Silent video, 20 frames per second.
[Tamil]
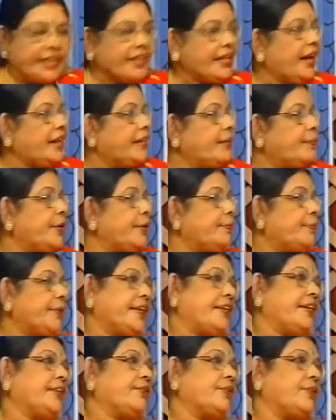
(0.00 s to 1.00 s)
குட்டி தான் அதை
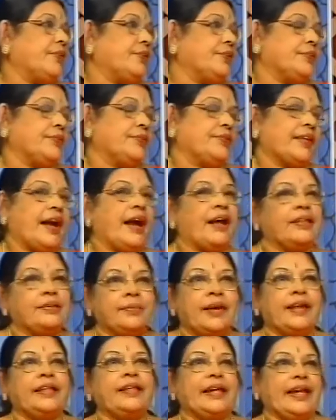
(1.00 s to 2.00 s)
போய் பற்றி கொள்ளணும்
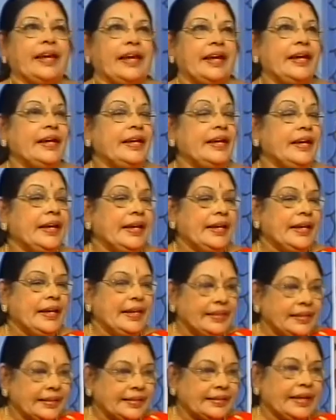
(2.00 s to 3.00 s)
அது மாதிரி
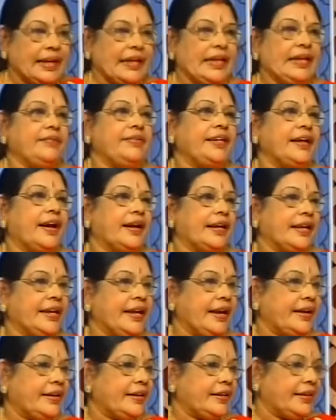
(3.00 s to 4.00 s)
இந்த
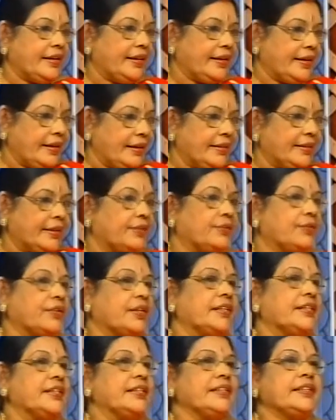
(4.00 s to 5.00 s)
தலைவியாகிய அந்த
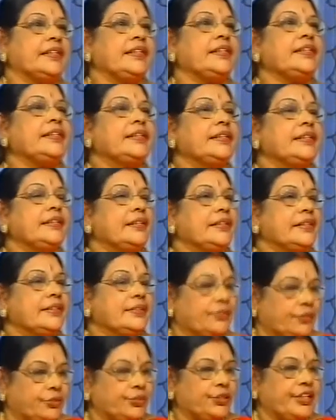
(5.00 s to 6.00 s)
குரங்கு
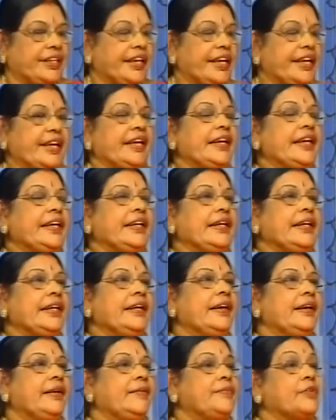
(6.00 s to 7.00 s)
குட்டி
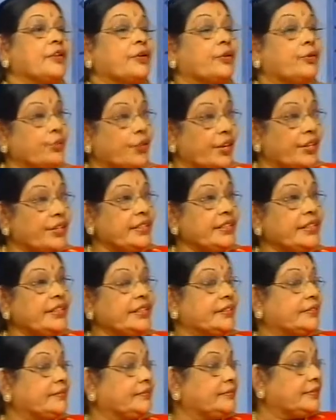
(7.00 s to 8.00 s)

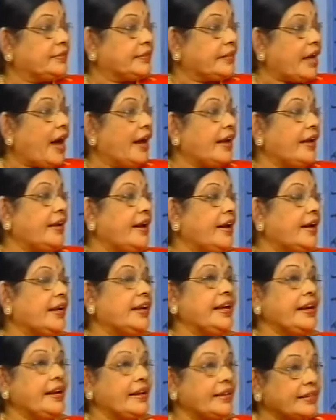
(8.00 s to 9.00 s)
குரங்கு
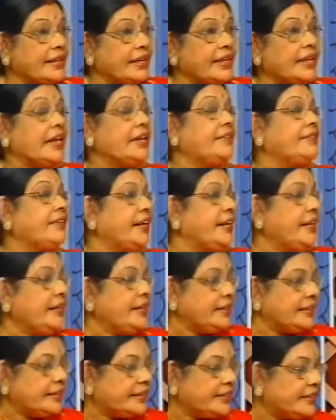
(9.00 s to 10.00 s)
தாயாகிய அந்த
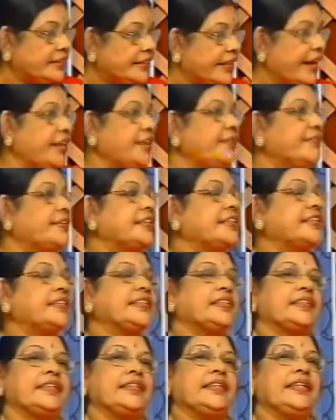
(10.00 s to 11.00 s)
இறைவனை
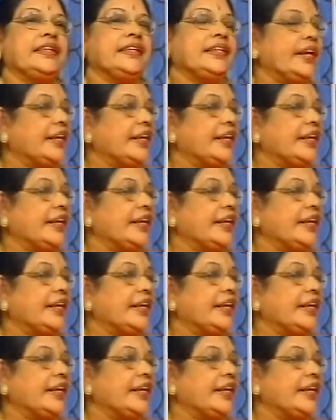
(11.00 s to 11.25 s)
தேடுவது